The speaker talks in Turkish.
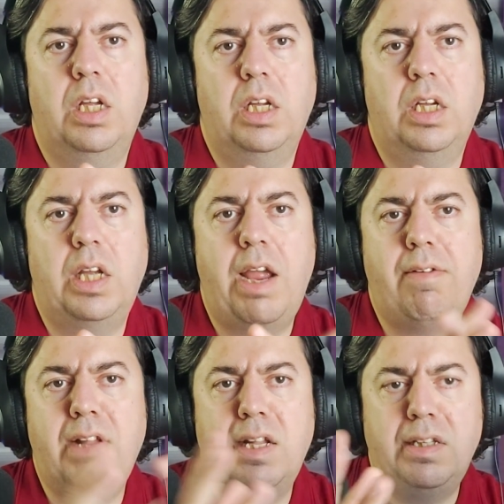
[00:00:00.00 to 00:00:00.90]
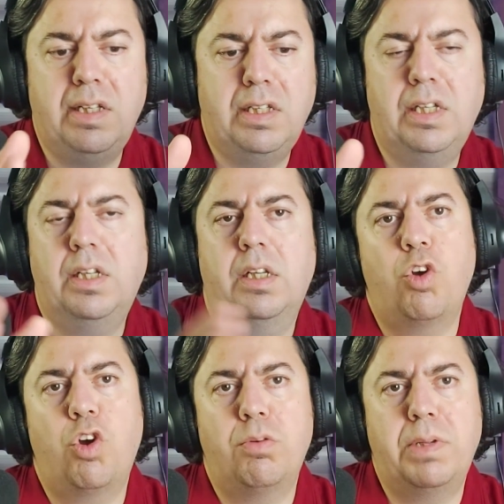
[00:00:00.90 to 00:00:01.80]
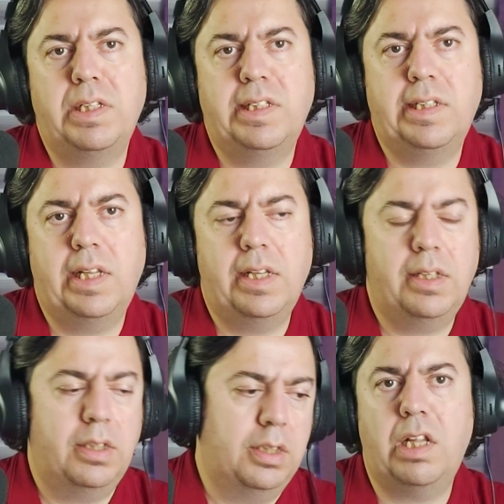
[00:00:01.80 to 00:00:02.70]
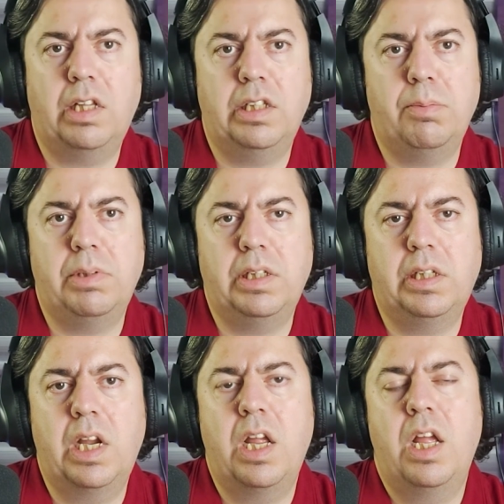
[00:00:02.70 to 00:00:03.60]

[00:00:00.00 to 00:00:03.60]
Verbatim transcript: e, evlendiğini görmenize sağlayabilir.